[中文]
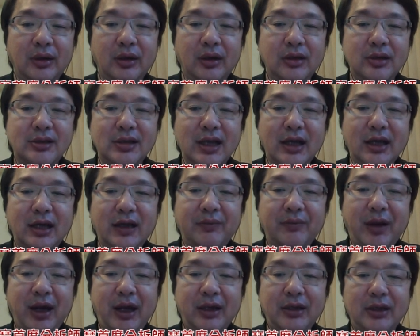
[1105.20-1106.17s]
呃，上个礼
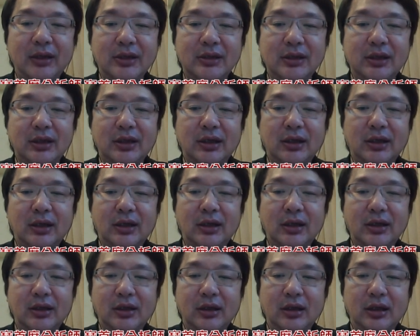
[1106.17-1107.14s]
拜呢，这
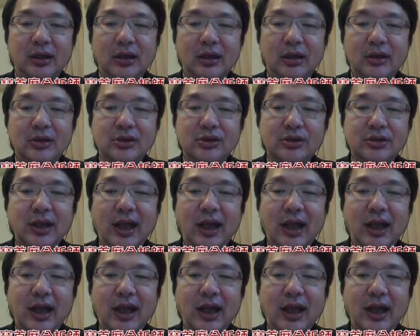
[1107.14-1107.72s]
个呃